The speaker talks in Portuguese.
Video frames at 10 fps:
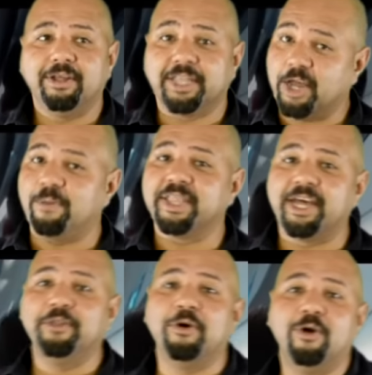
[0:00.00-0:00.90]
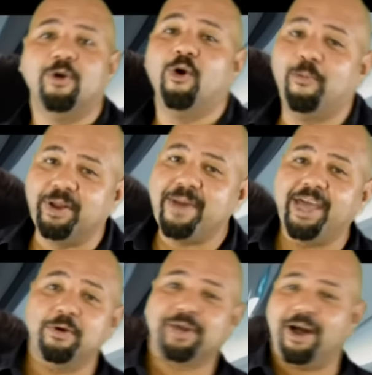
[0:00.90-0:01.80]
Está começando o
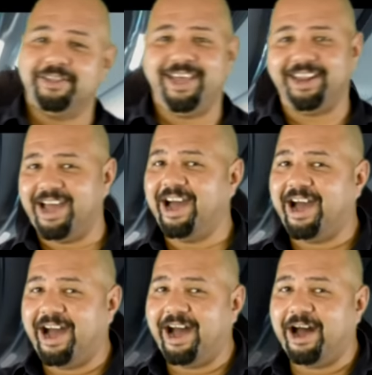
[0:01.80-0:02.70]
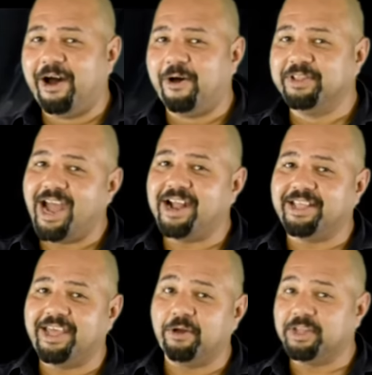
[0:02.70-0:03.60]
primeiro Caldeirão Nerd.
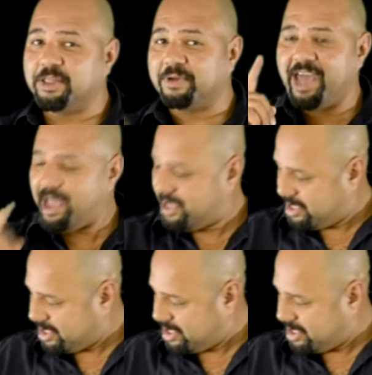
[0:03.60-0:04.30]
Eu disse o quê?